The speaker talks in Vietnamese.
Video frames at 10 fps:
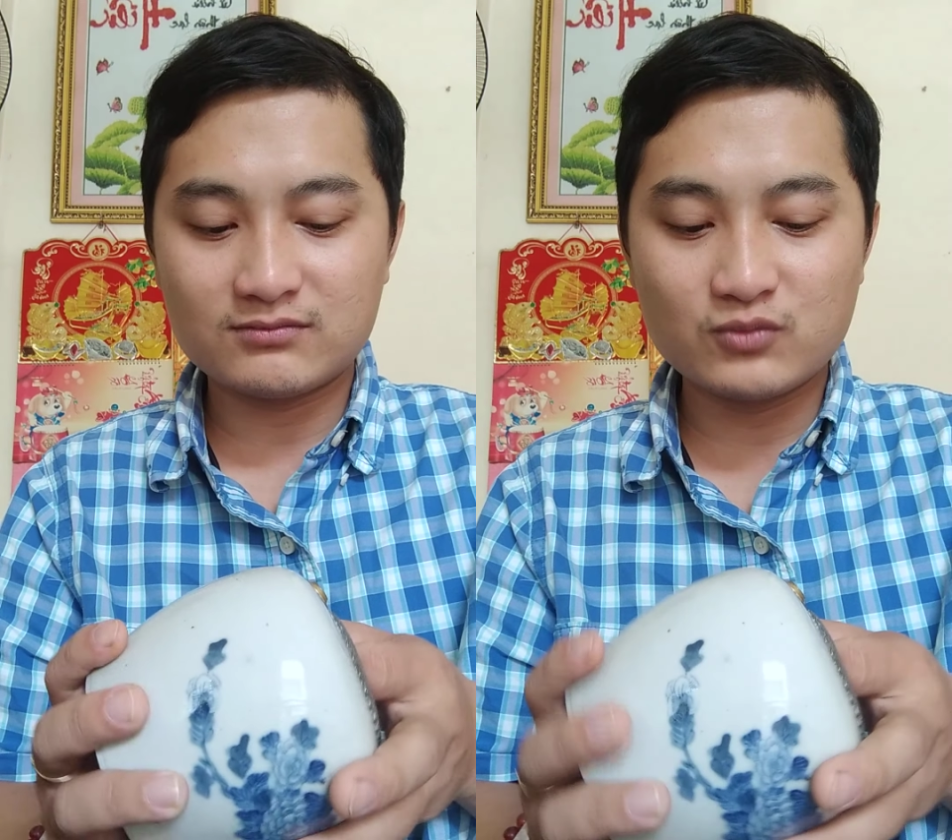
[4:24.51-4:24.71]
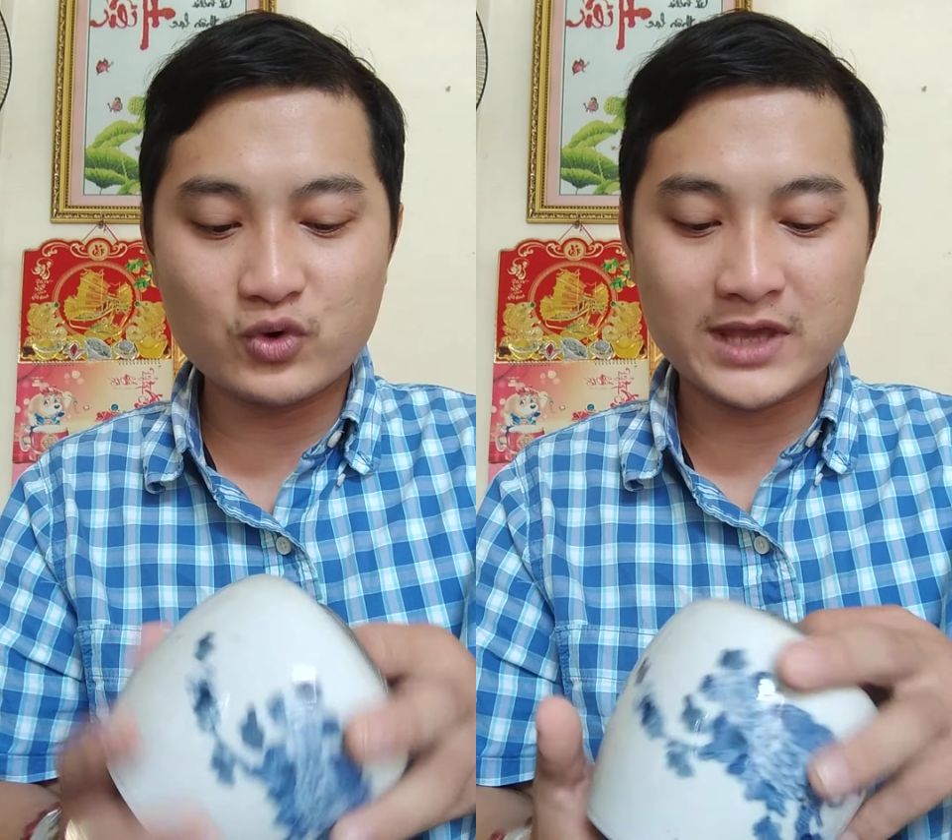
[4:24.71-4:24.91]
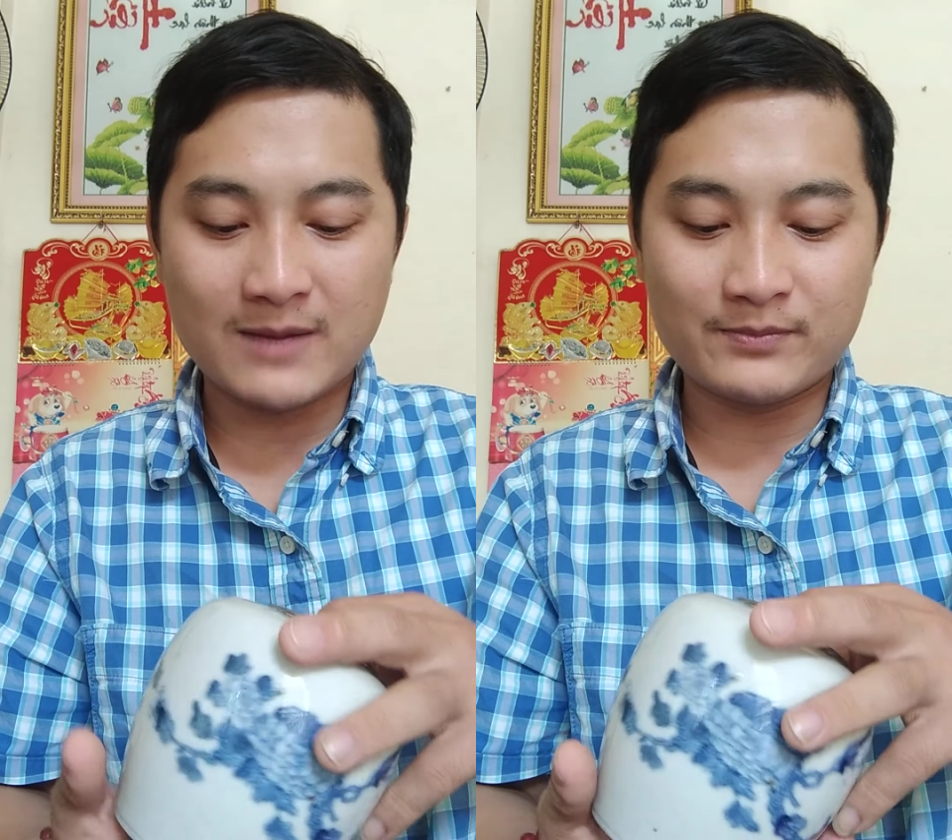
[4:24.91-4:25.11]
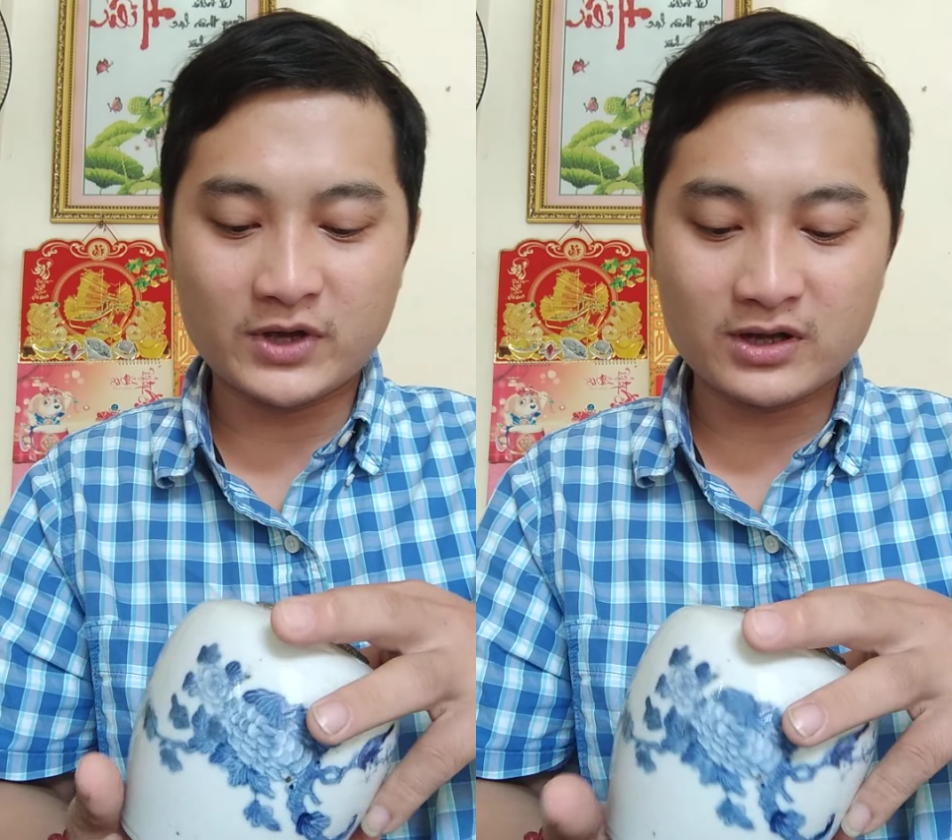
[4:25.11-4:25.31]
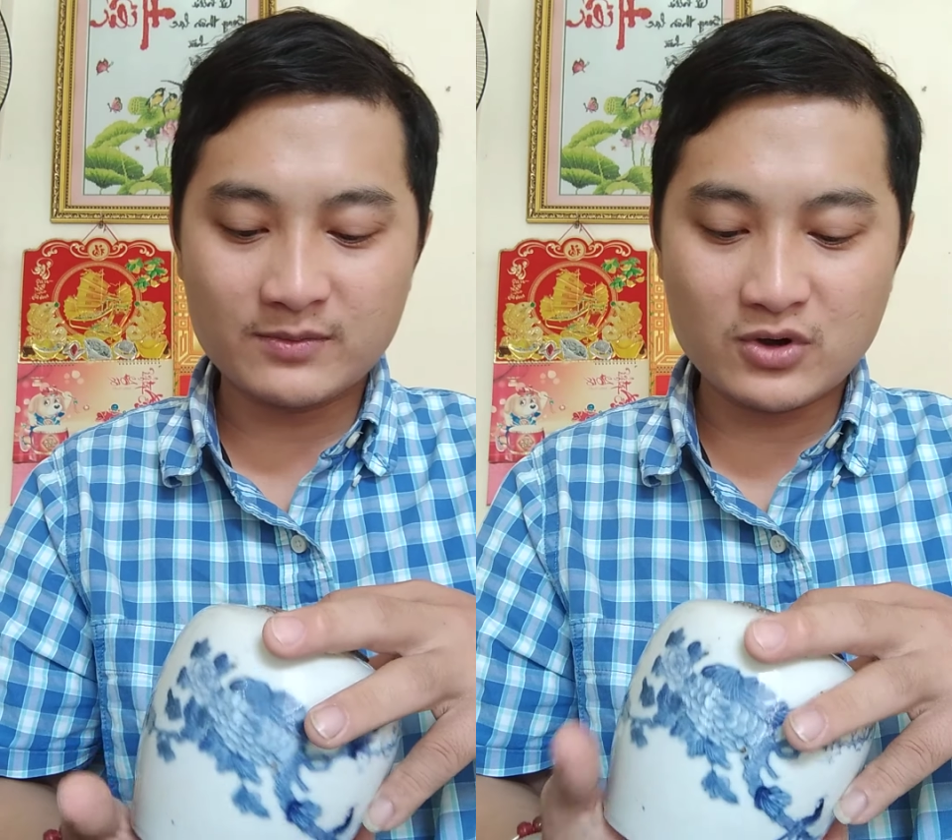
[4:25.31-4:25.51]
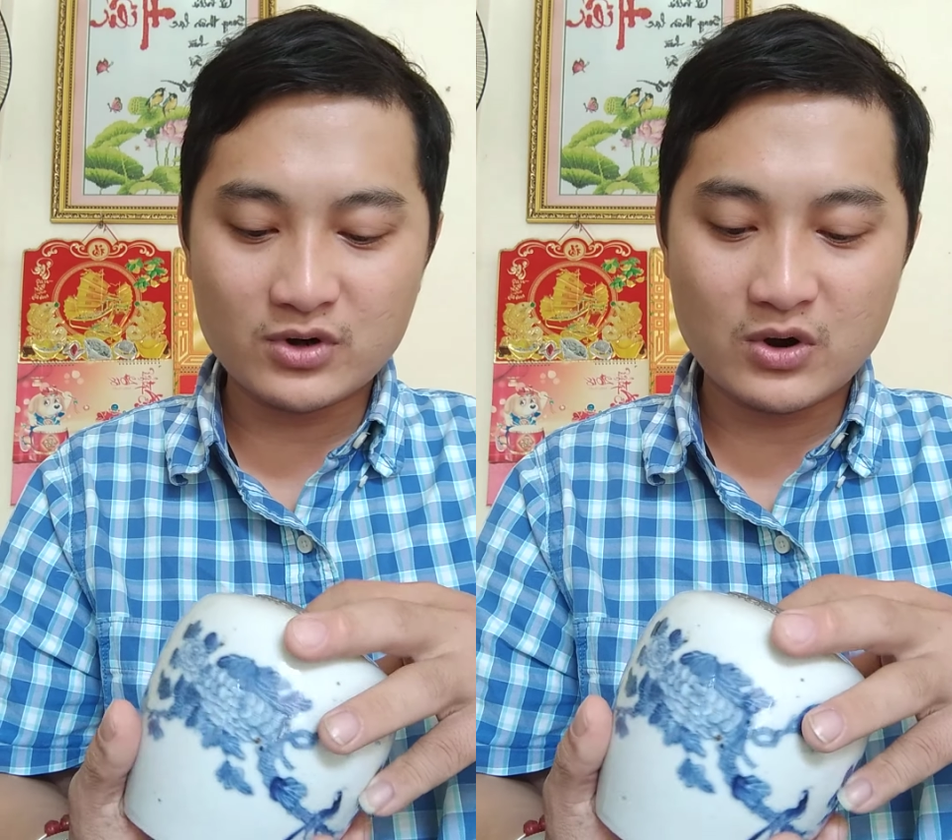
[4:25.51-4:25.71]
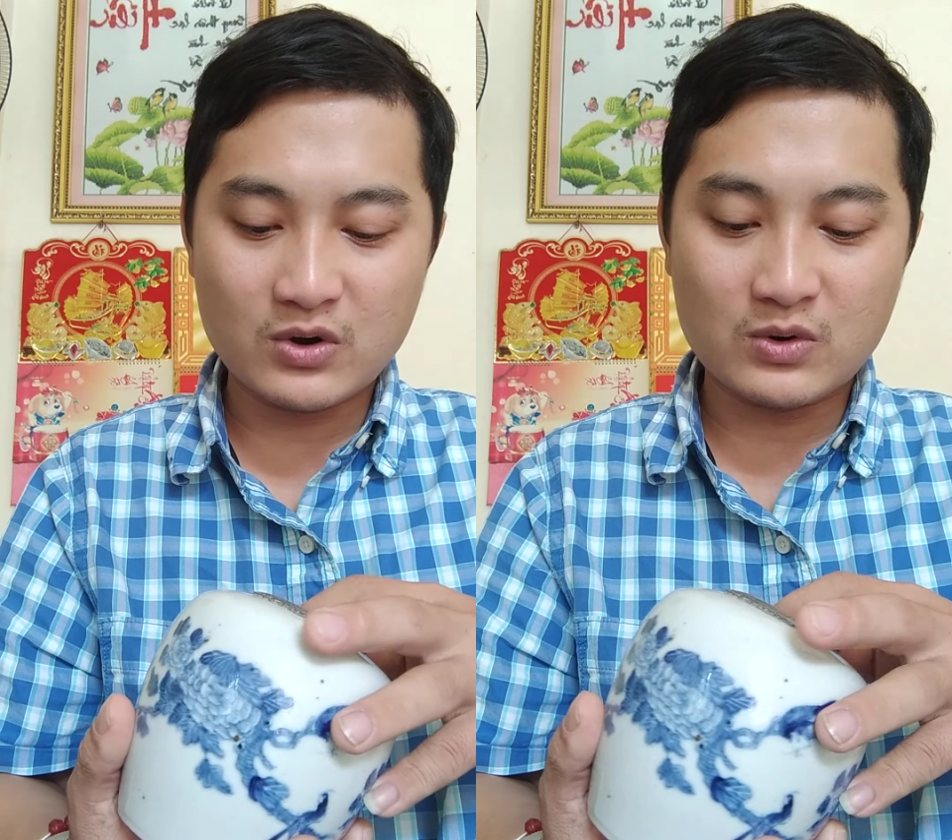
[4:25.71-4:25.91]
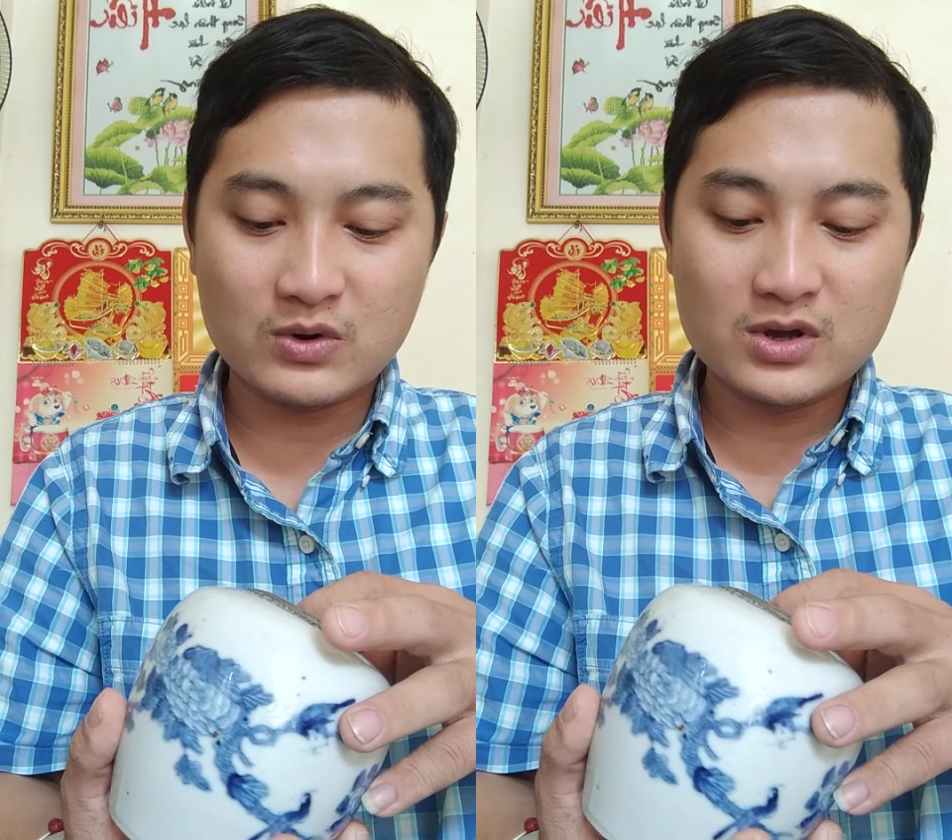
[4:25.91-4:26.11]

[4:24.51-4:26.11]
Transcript: mua nhầm những cái món đồ